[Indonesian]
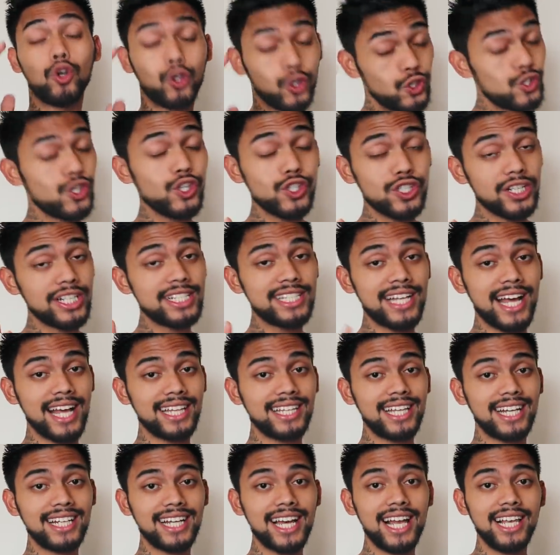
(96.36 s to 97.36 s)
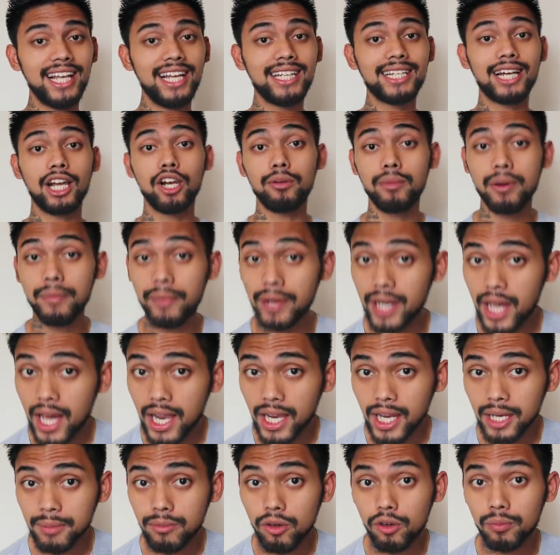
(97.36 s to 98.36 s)
khusus kesehatan kalian kalau memang
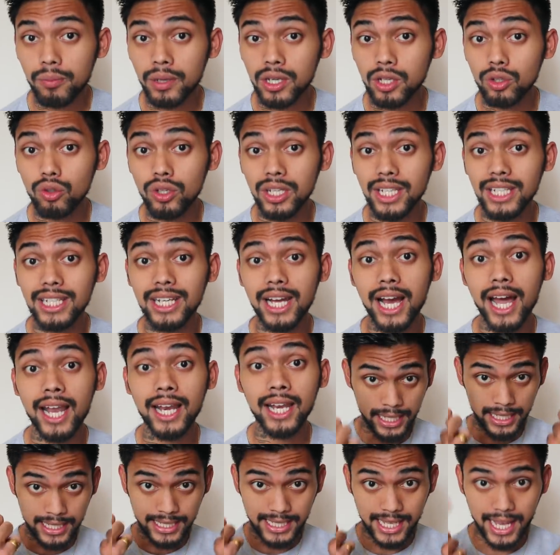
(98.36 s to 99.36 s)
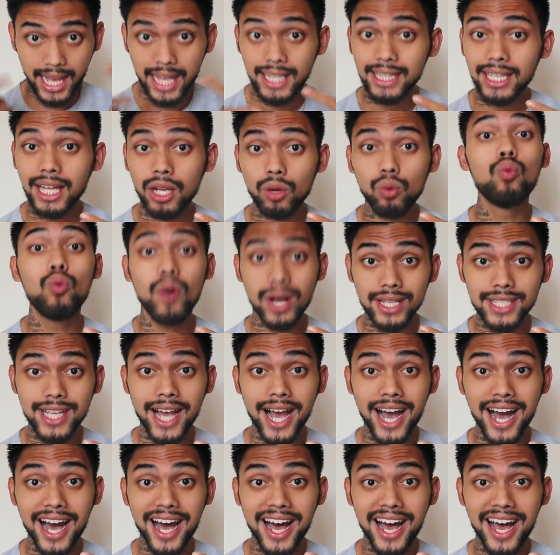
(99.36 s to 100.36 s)
kalian mau peduli dengan kesehatan
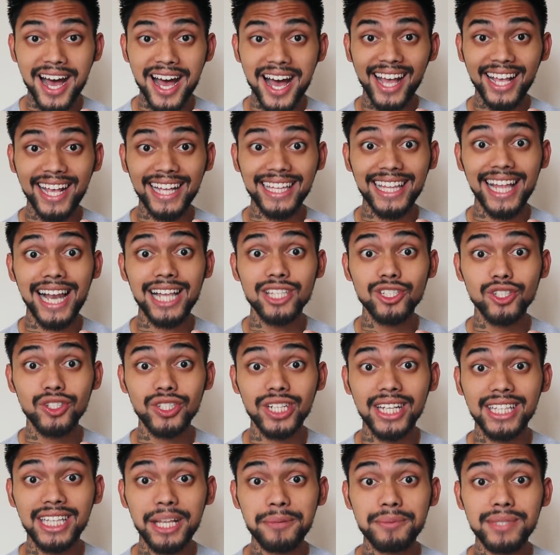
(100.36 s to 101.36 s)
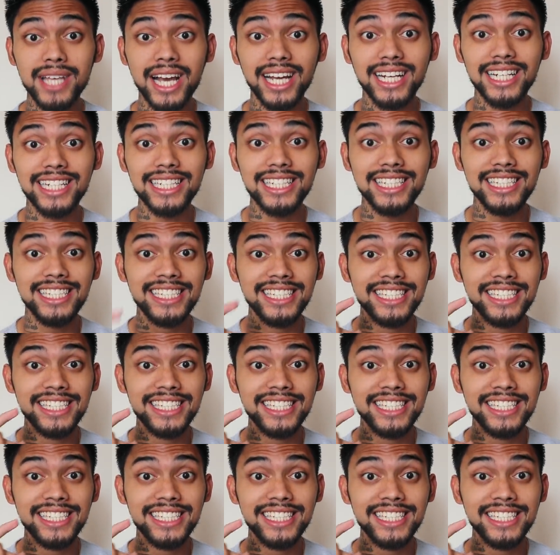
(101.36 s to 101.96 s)
wajah. Kita lanjut ke tips yang ke